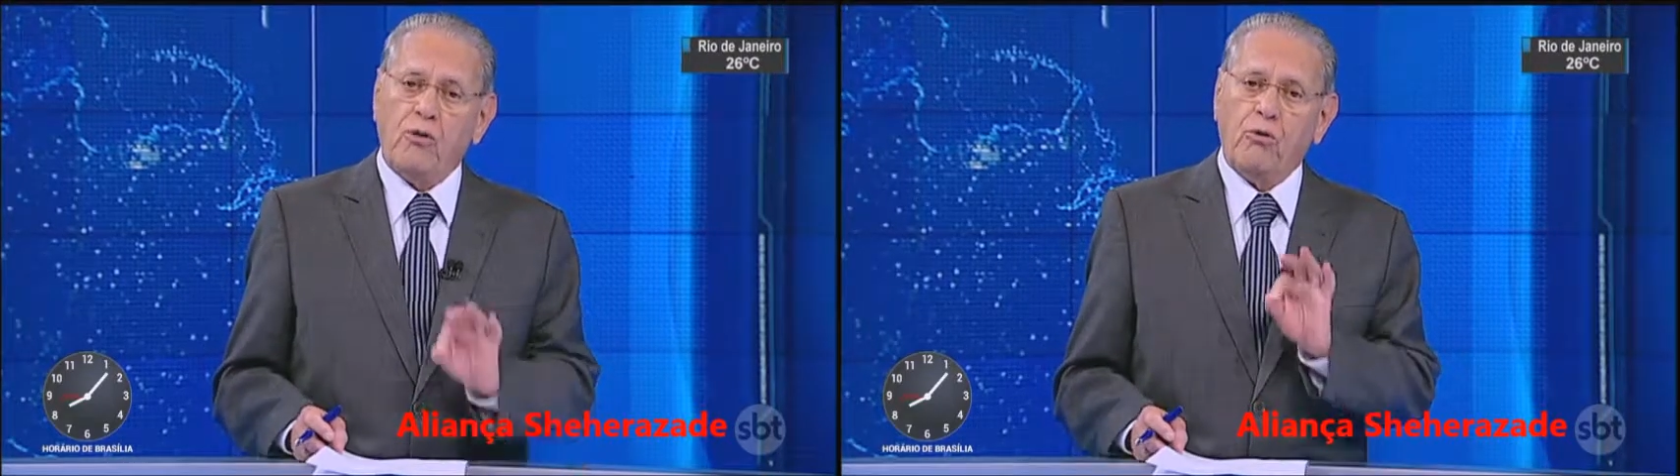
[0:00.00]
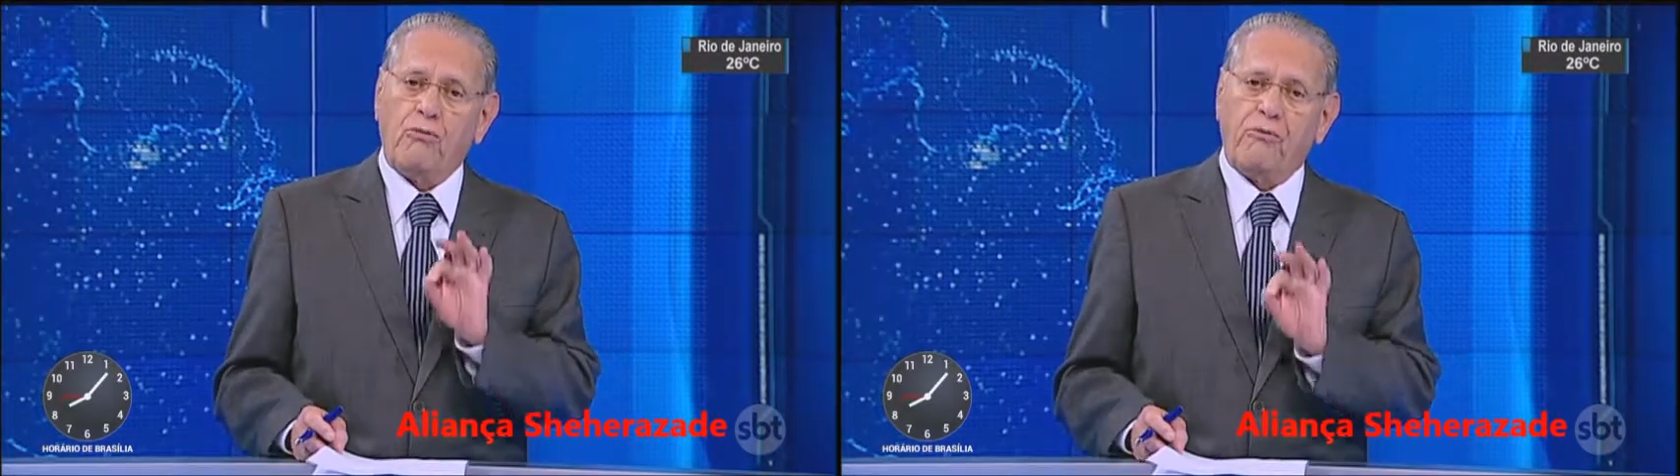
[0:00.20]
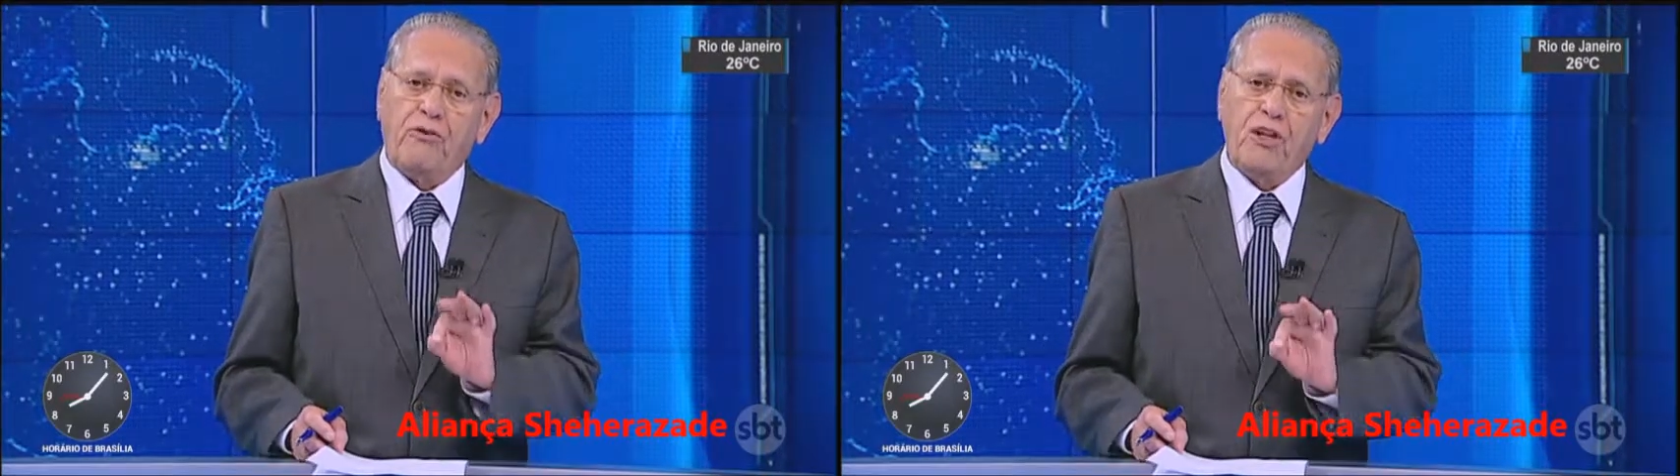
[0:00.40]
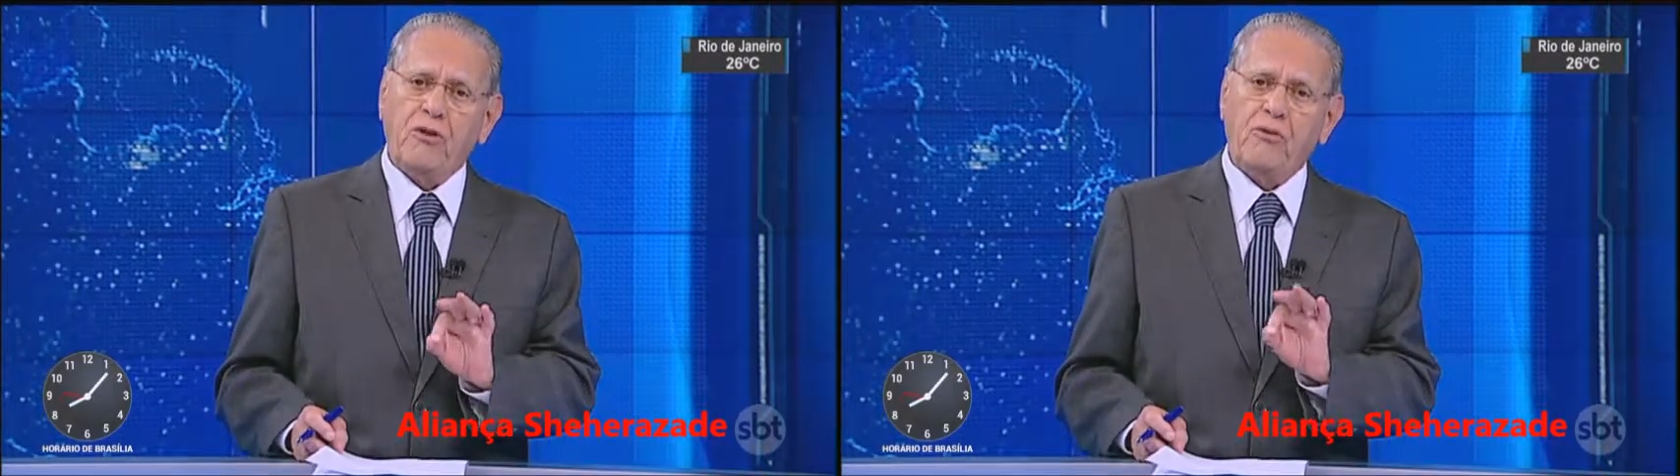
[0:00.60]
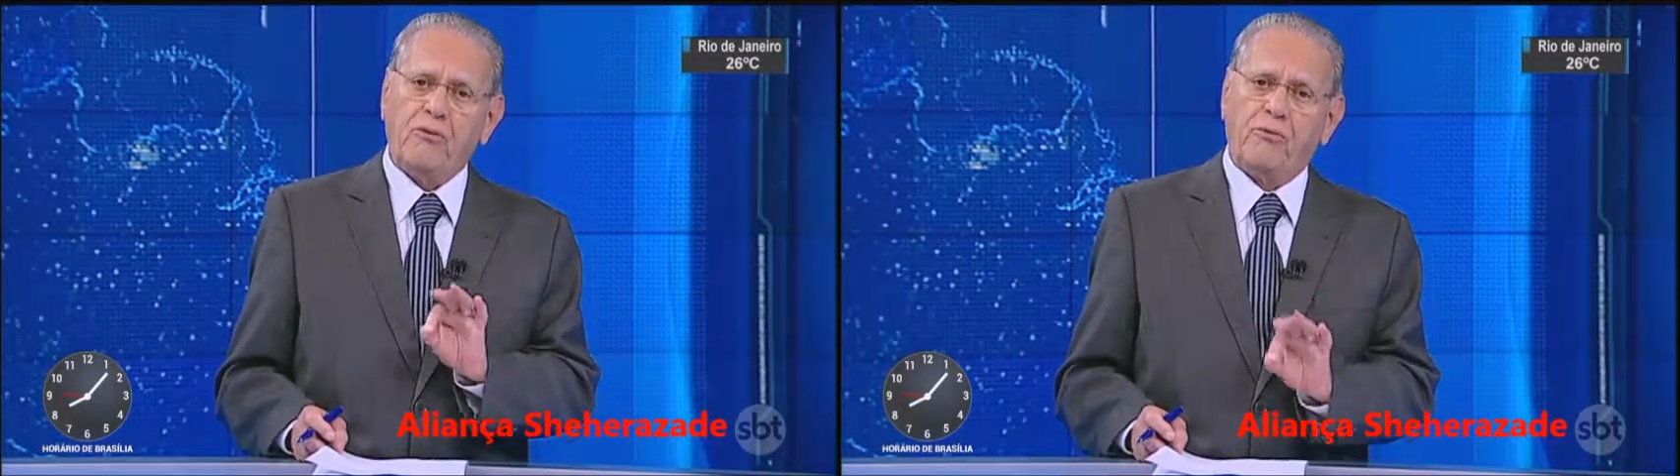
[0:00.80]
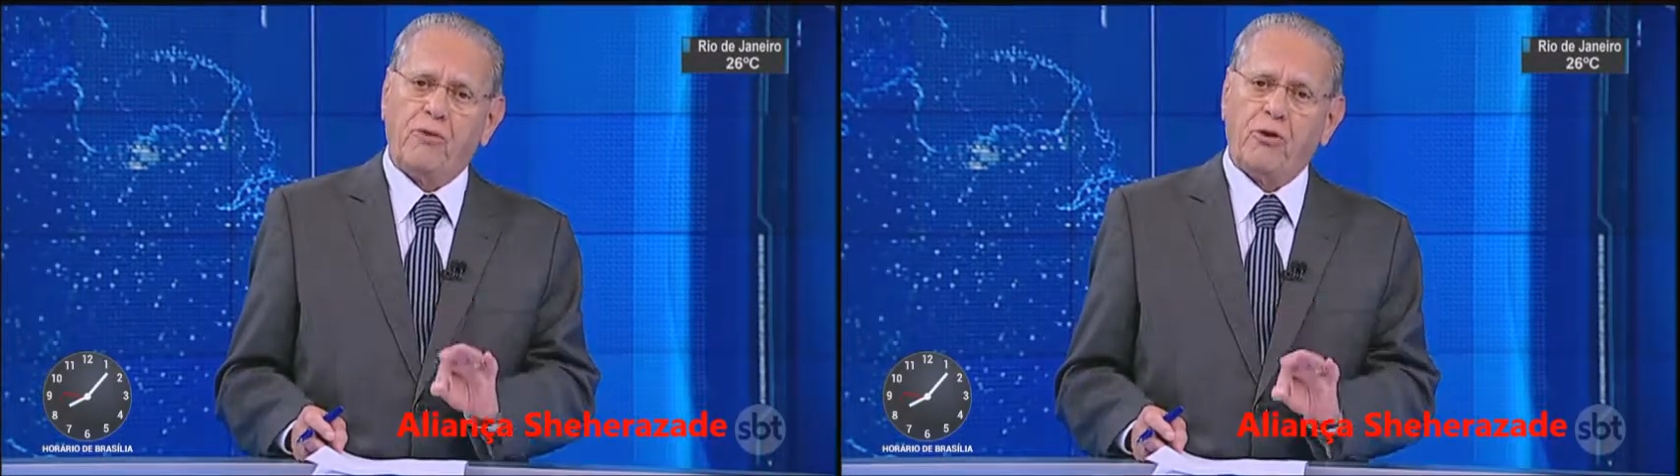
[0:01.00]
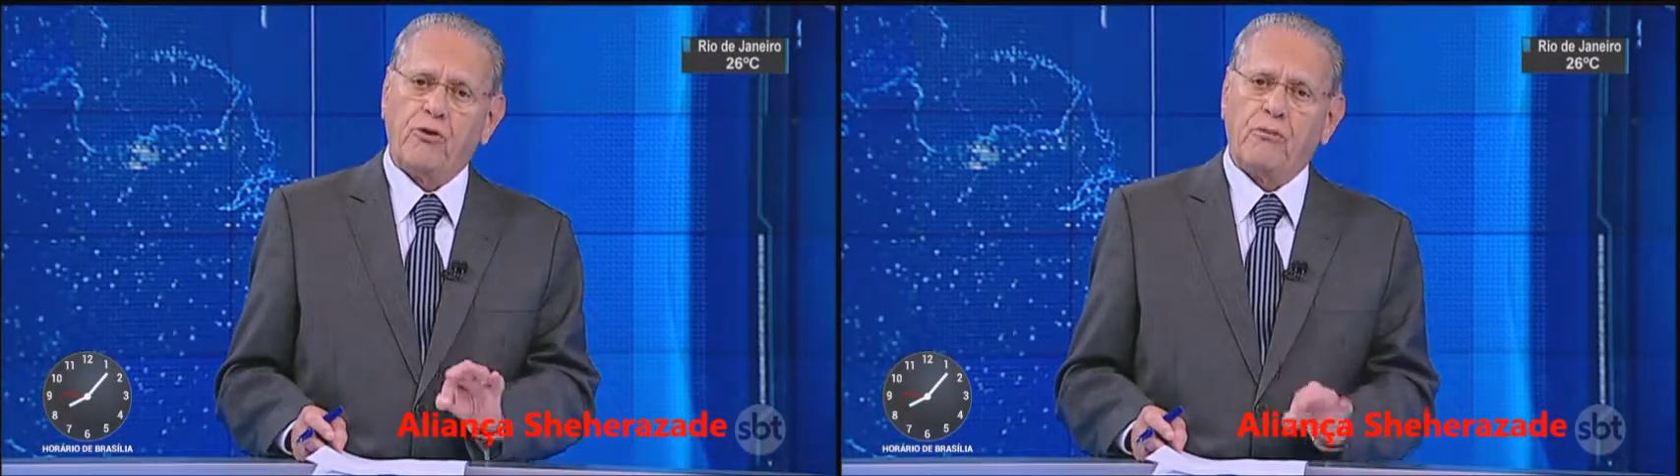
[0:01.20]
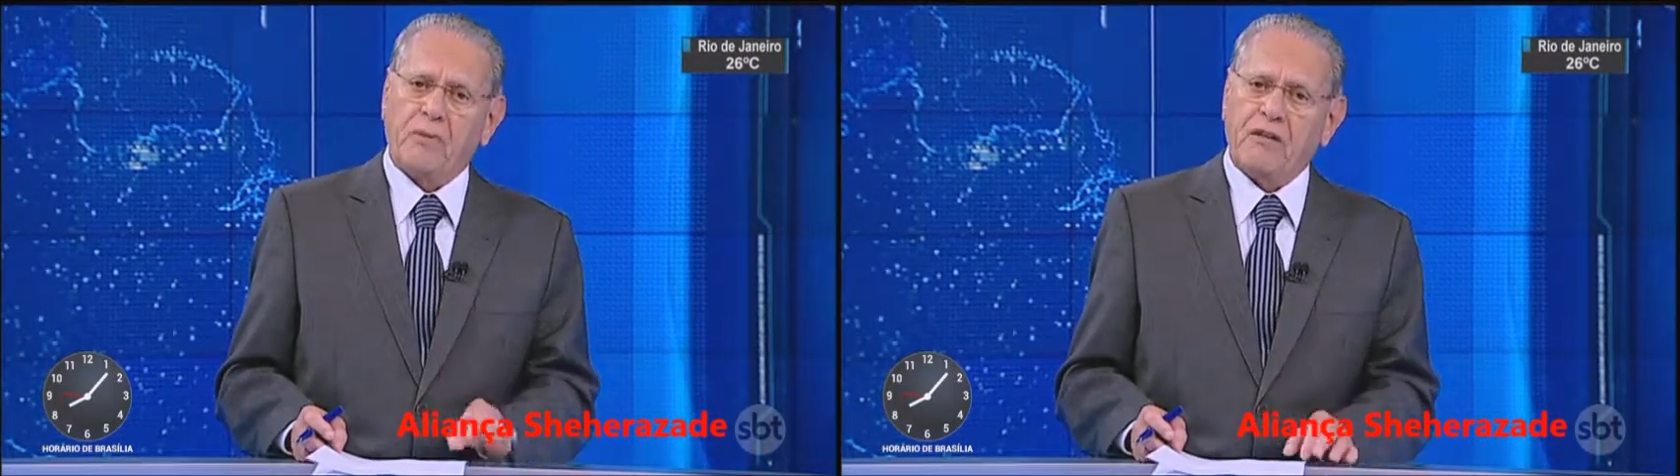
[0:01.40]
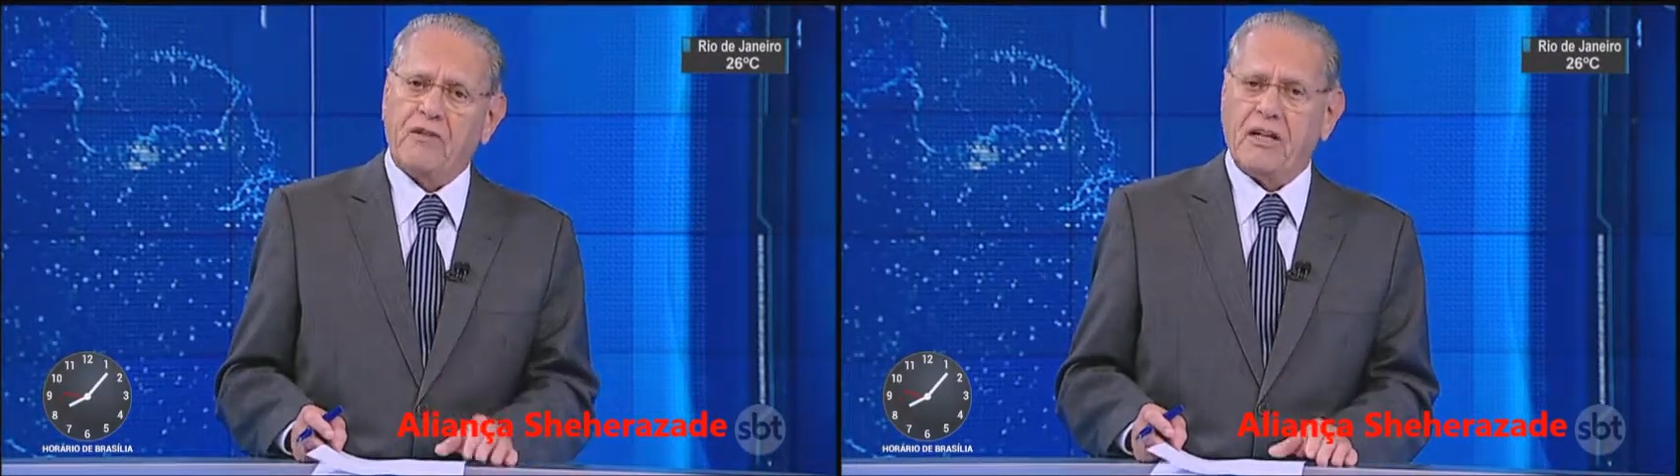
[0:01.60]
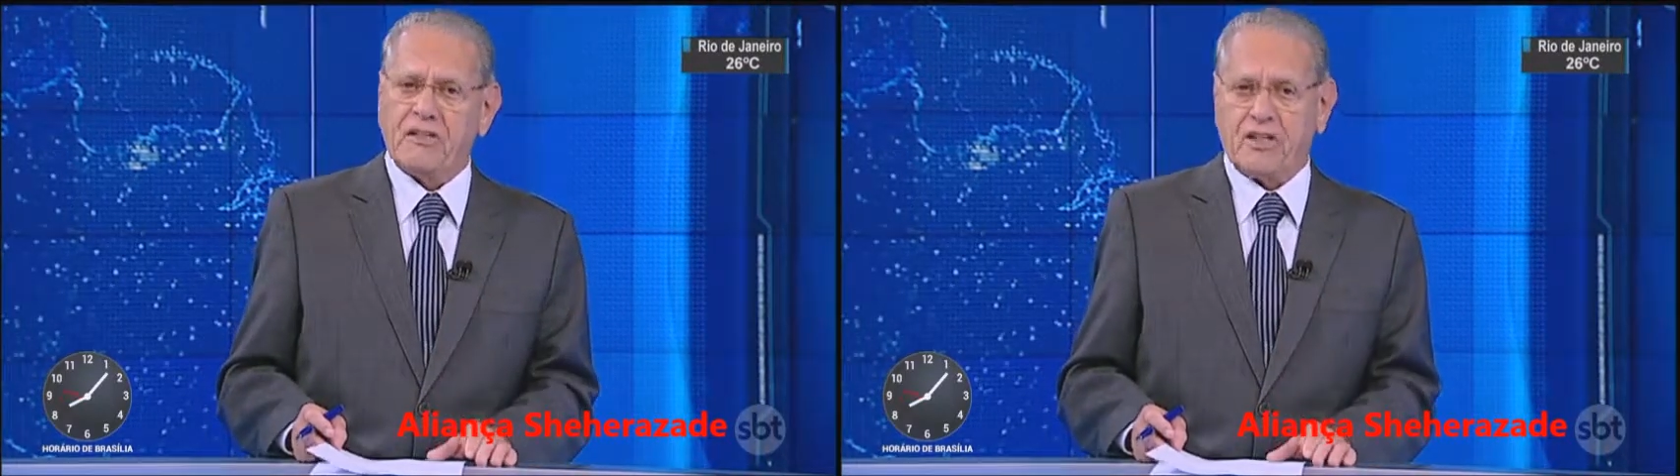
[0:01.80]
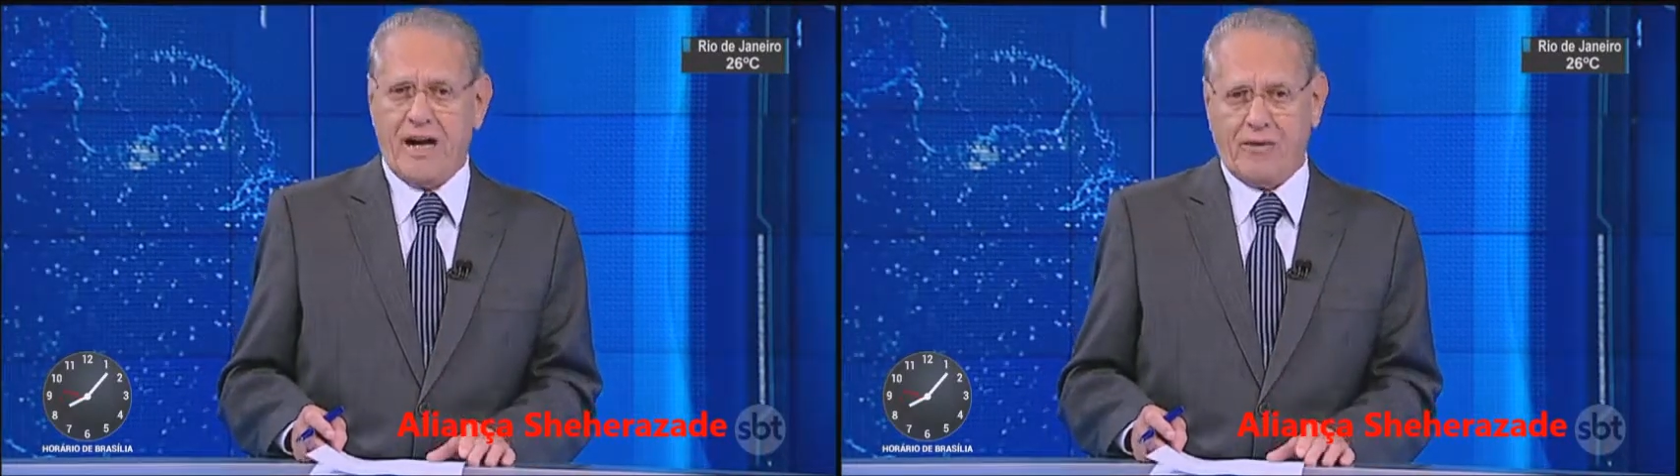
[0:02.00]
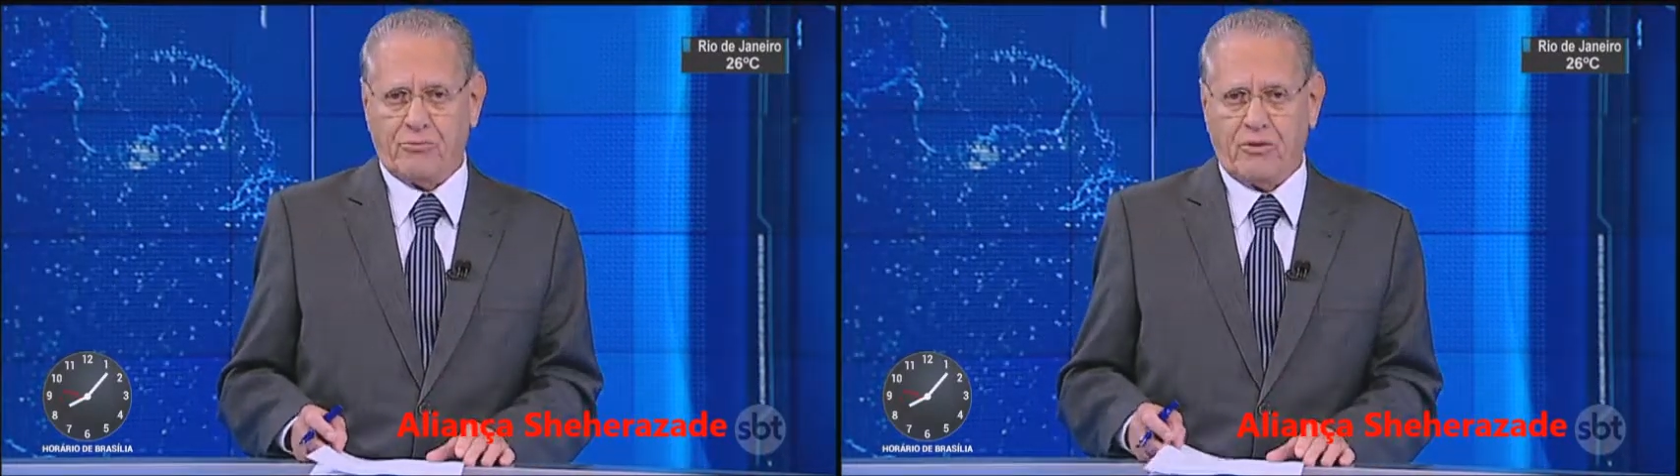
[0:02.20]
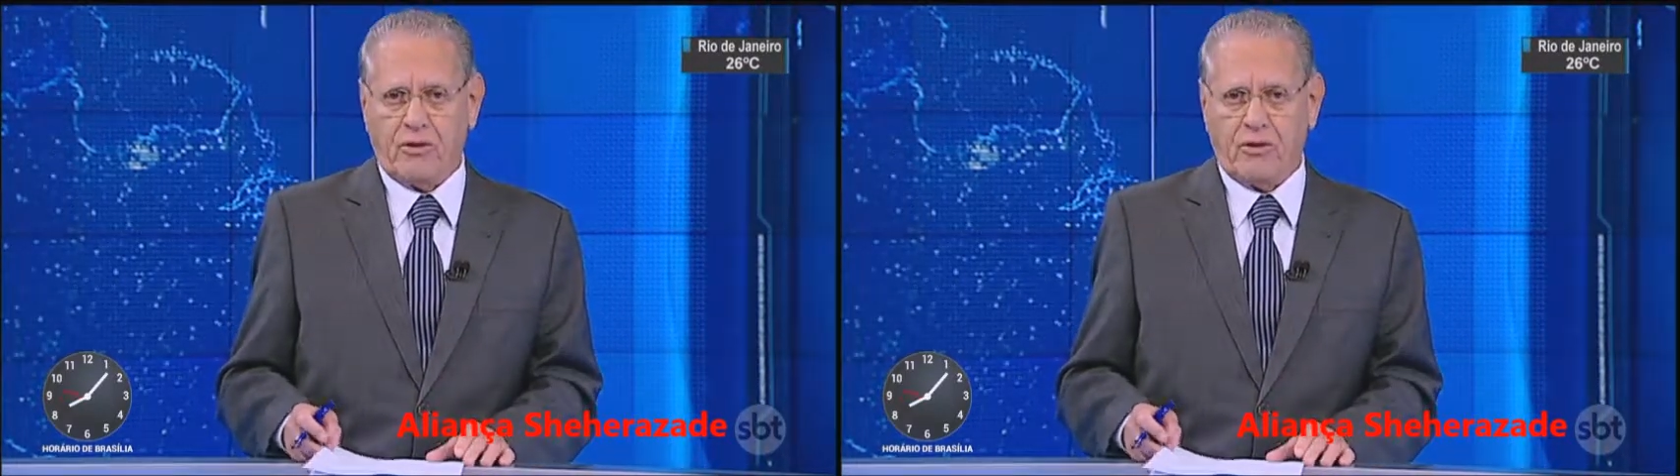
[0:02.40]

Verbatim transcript: o fim do foro privilegiado.